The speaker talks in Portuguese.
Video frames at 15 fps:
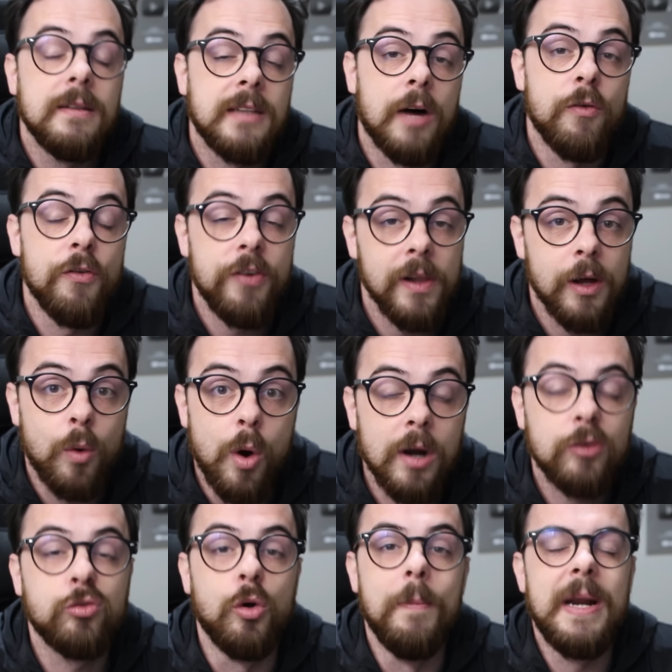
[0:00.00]
Tá, vamos falar
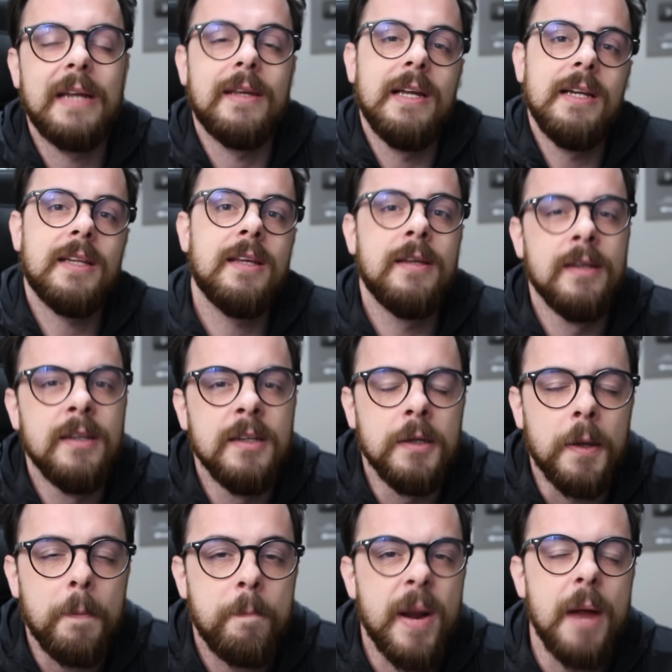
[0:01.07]
agora sobre aquele
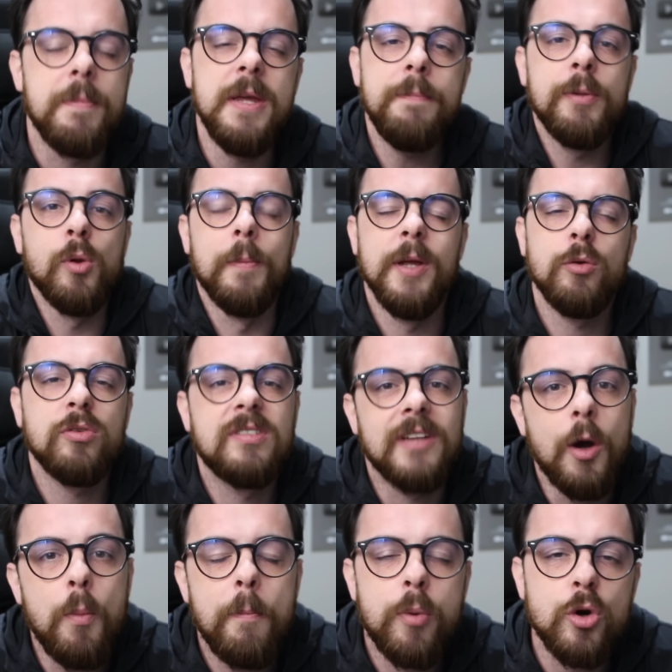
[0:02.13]
que, para mim, pelo menos,
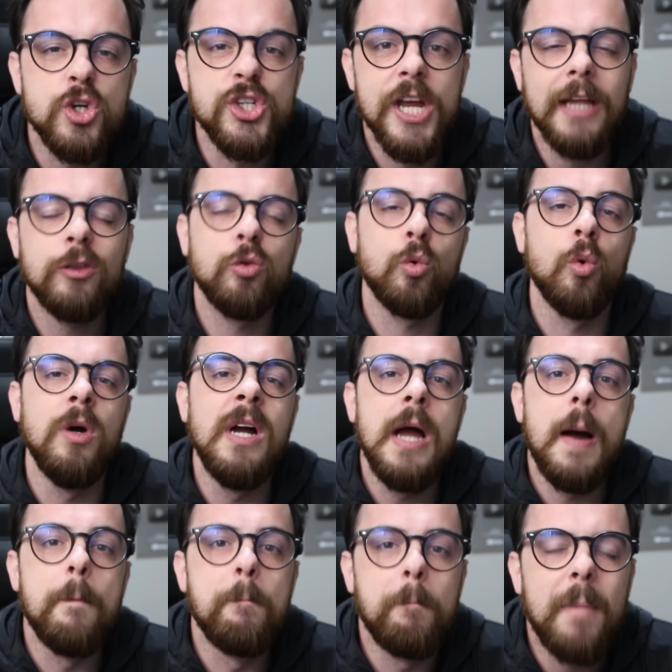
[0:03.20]
é o projeto
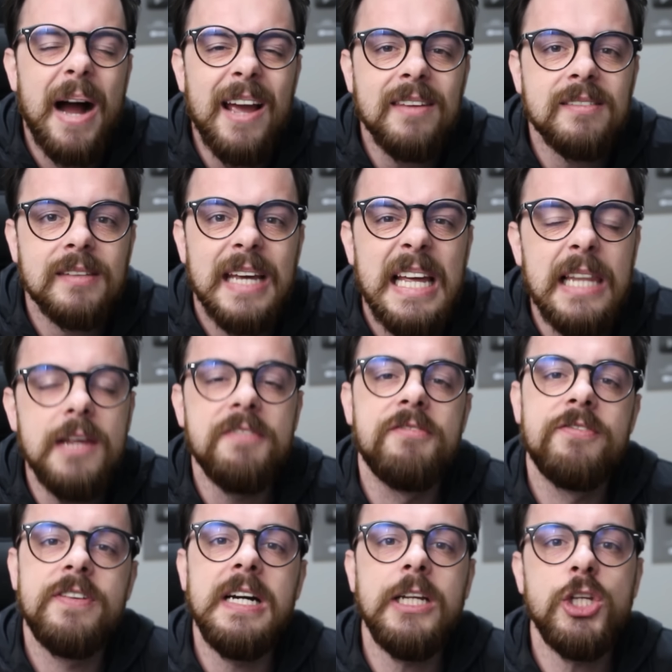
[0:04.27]
mais
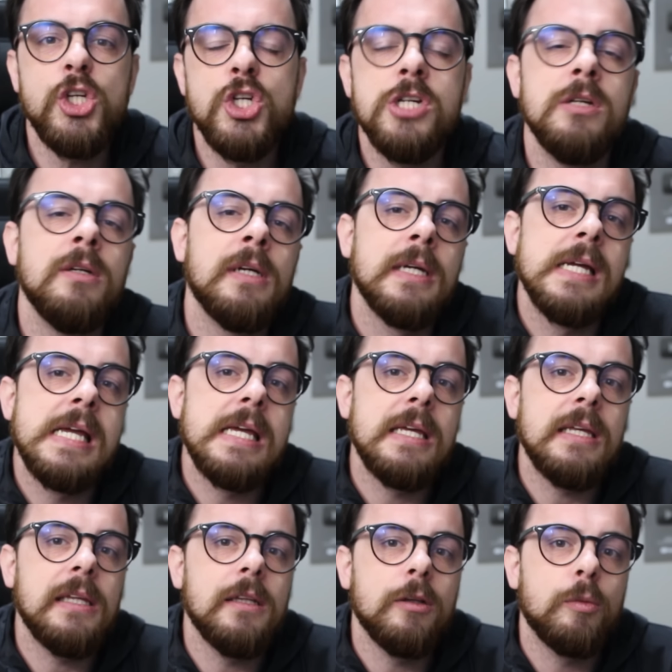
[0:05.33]
relevante
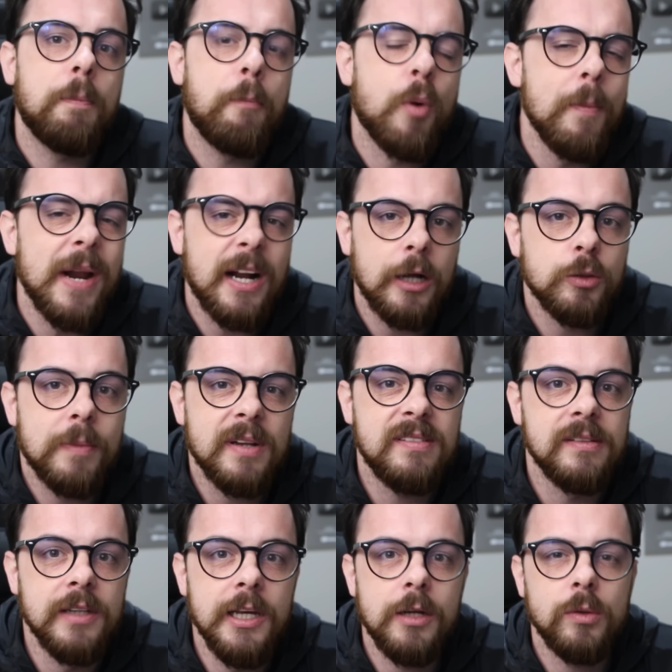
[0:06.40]
para o mercado
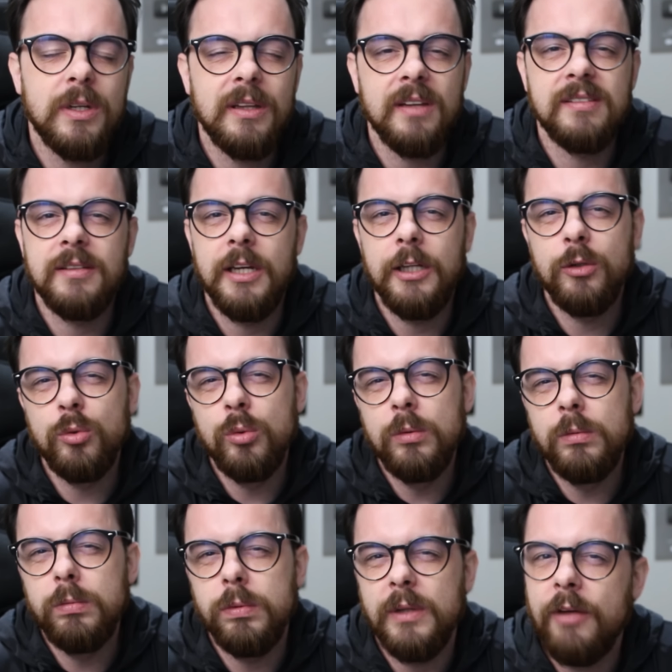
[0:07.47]
brasileiro que está
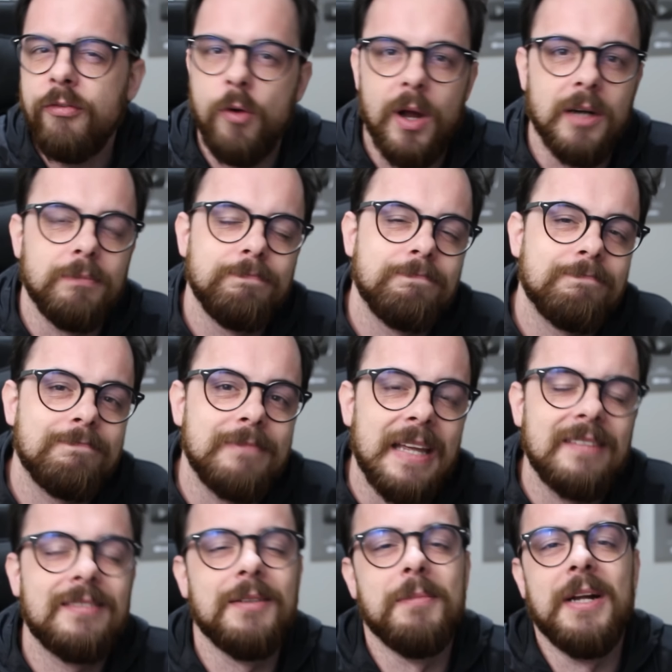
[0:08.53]
saindo lá fora
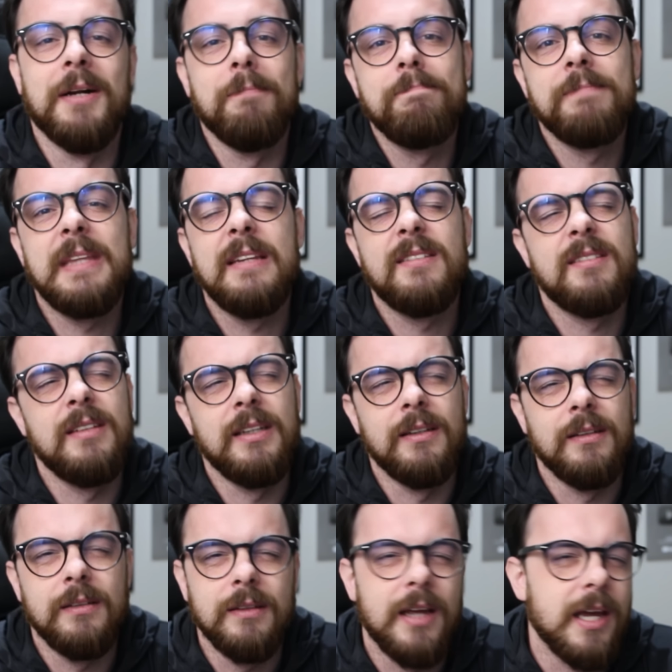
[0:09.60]
essa semana.
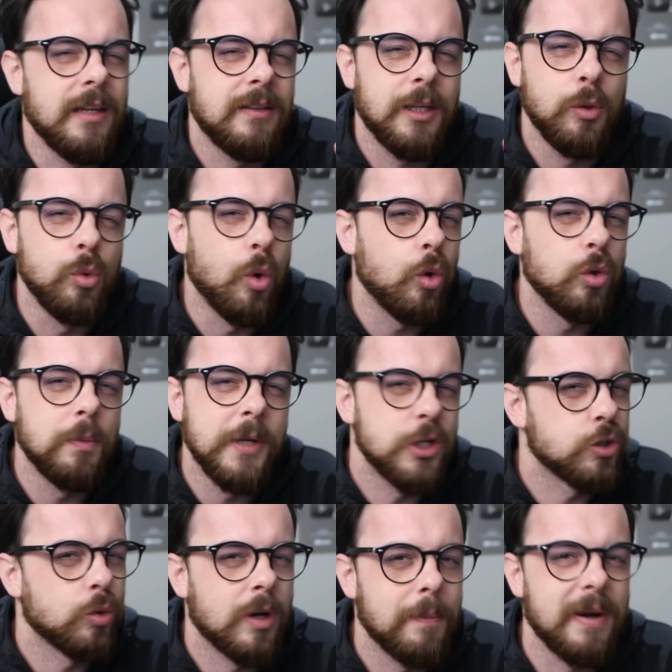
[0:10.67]
Sim, aí é, tem o logo de uma
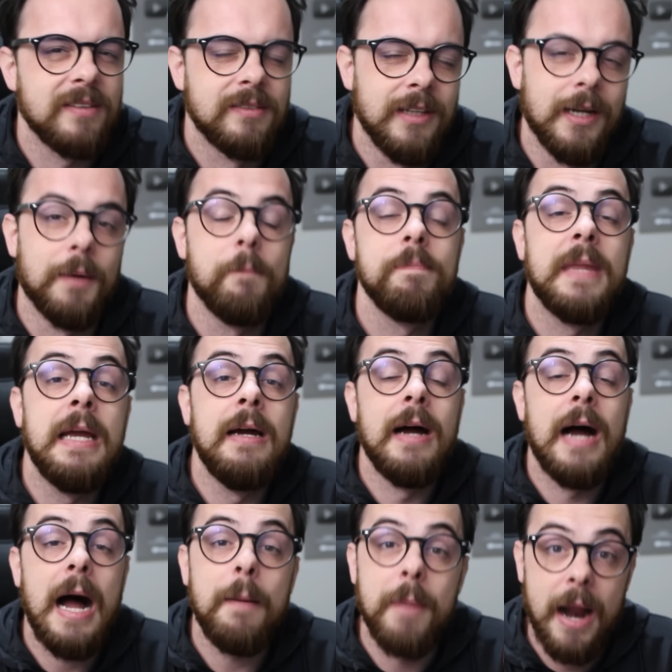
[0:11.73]
editora brasileira.
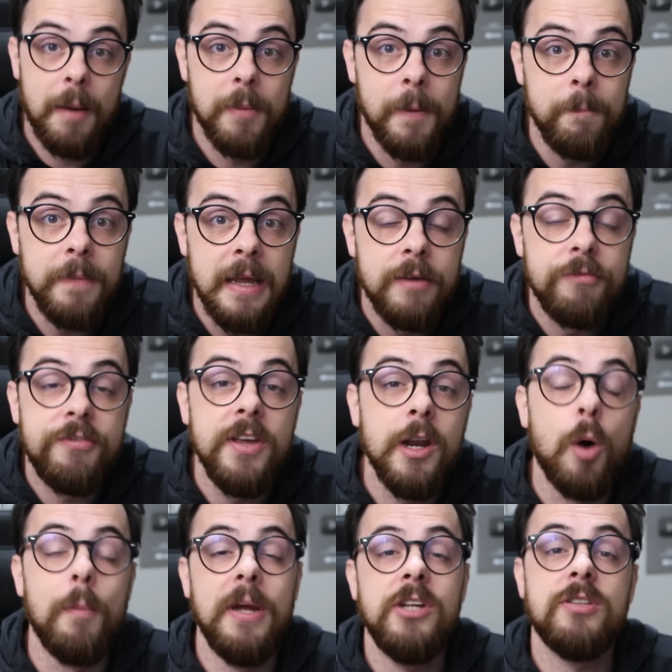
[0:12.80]
A Braba
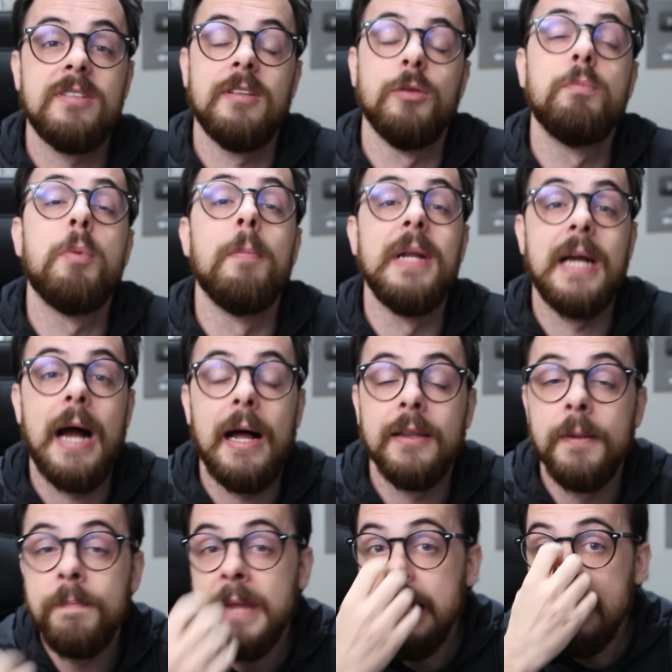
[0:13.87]
finalmente sendo
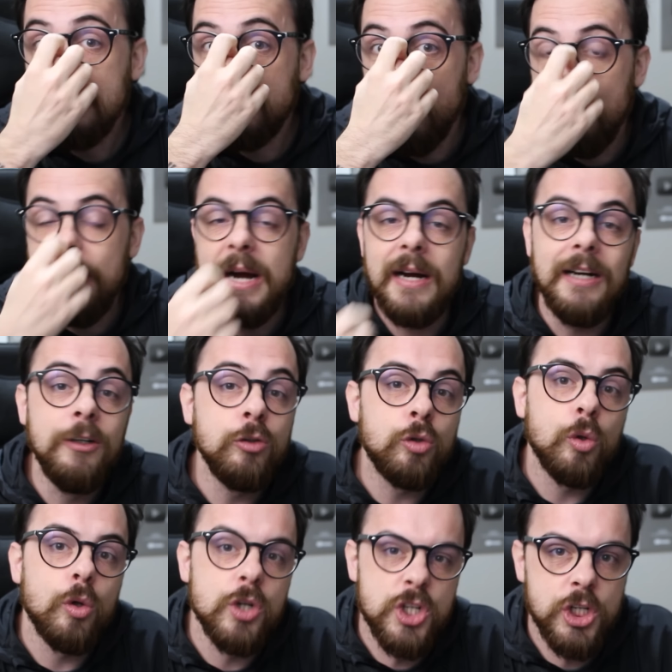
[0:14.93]
publicada, que é uma
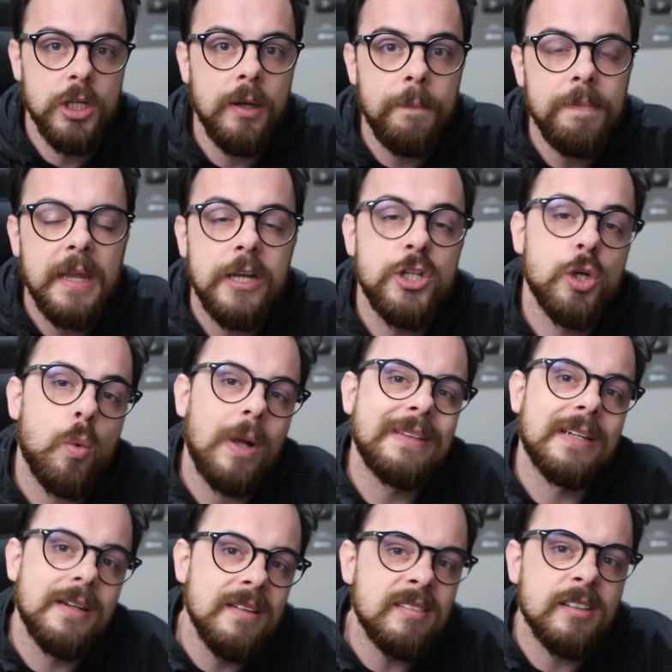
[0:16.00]
antologia de
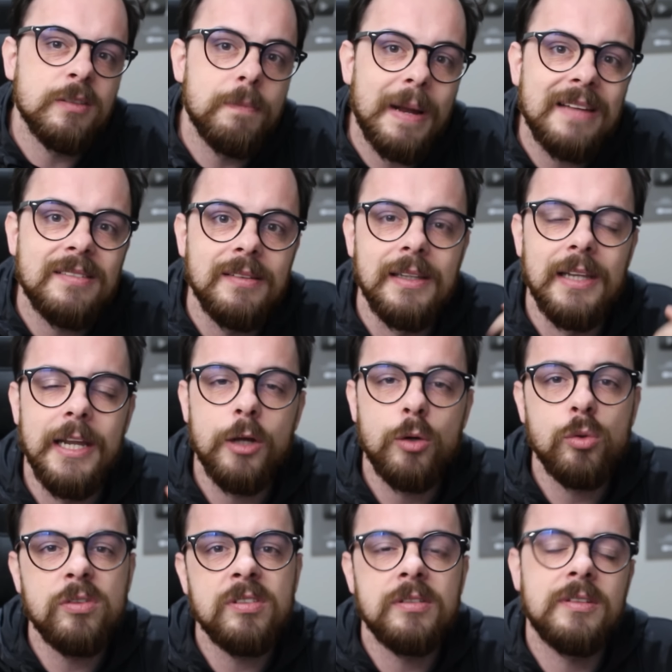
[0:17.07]
quadrinistas
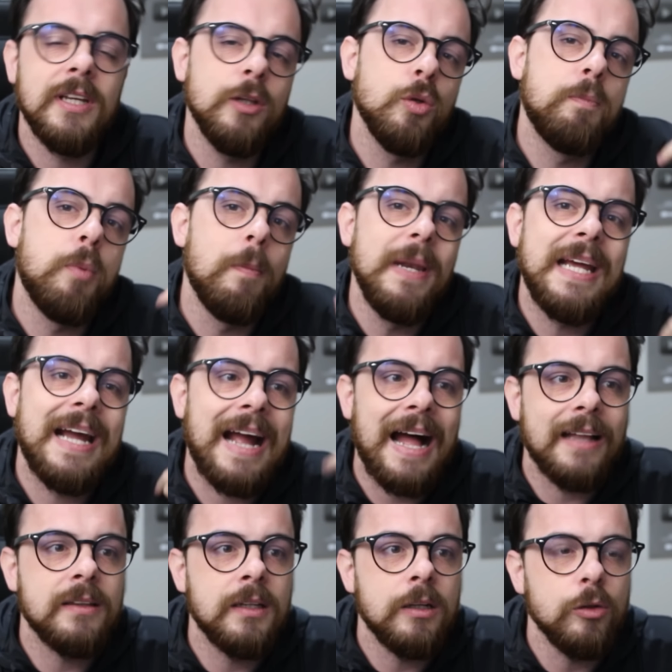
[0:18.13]
brasileiros sendo
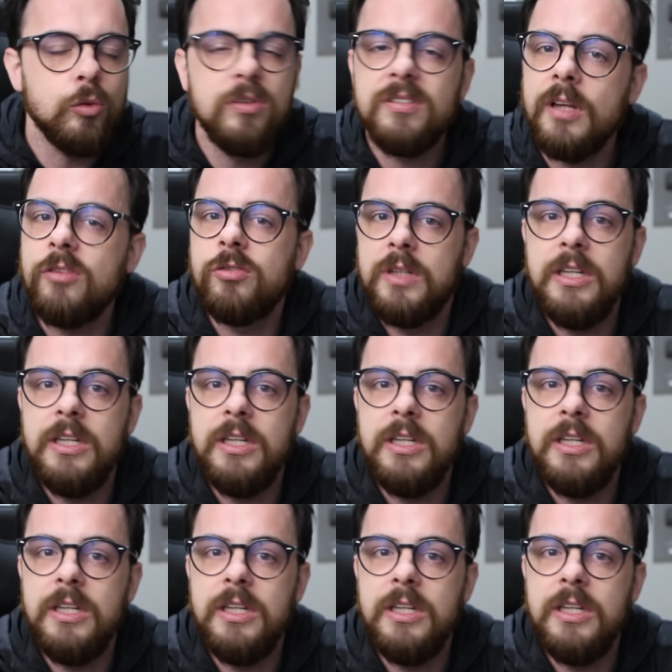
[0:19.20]
publicada nos Estados